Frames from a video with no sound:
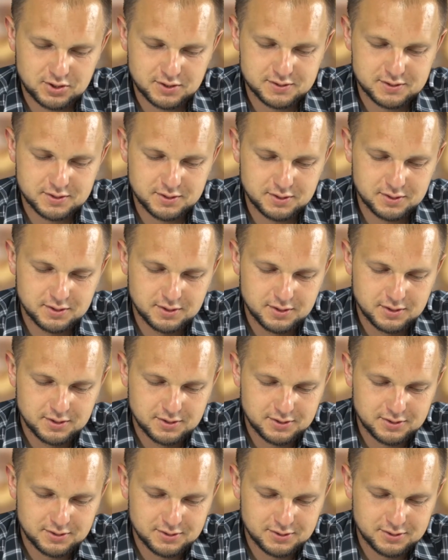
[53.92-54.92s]
tysięcy
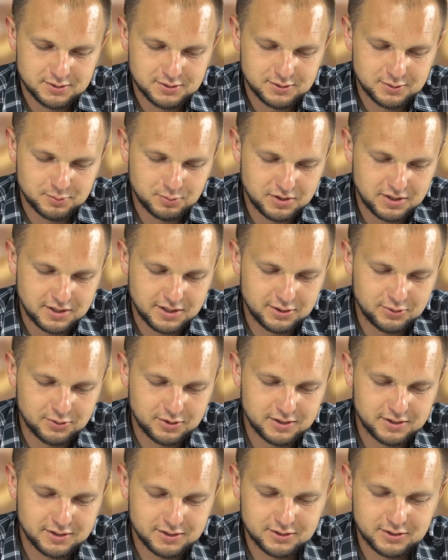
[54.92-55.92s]
mniej,
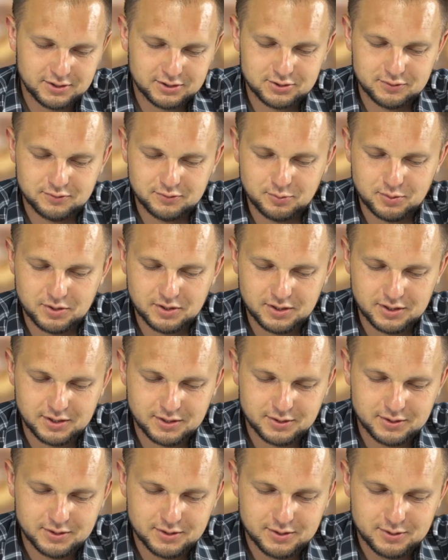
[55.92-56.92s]
no ale jak się
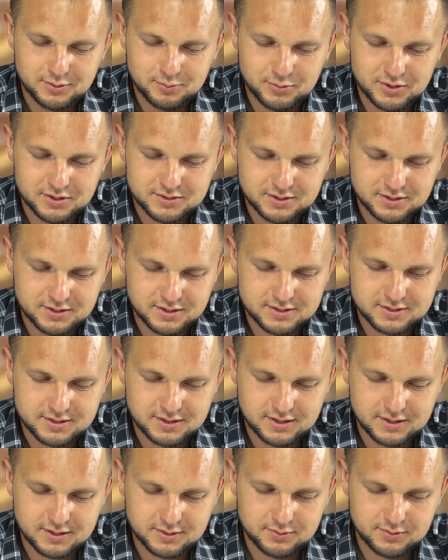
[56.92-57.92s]
wymienia
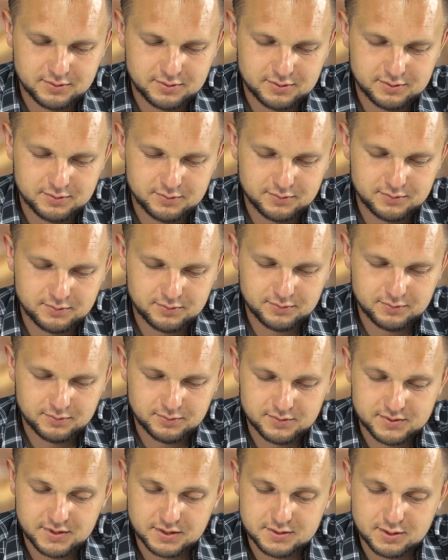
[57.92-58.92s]
Mercedesa,
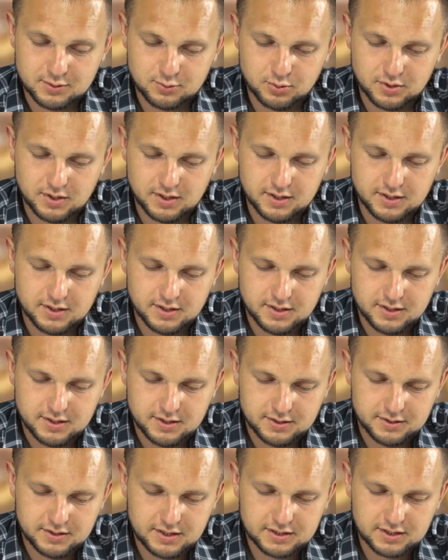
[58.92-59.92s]
zacytuję,
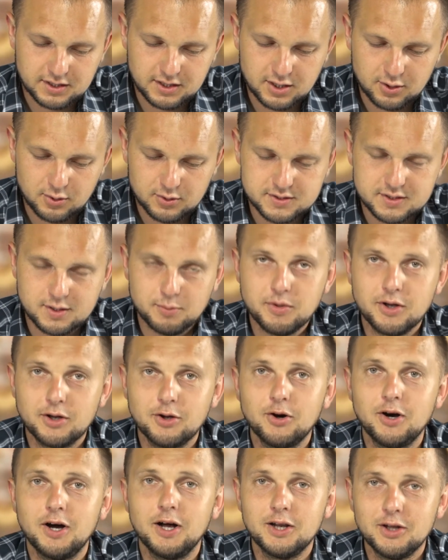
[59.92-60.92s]
na takiego
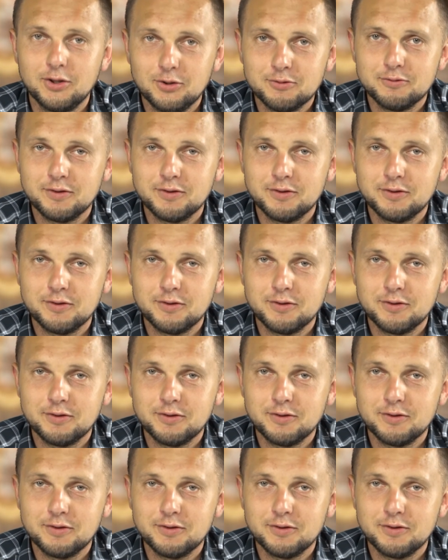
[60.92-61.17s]
samego, ale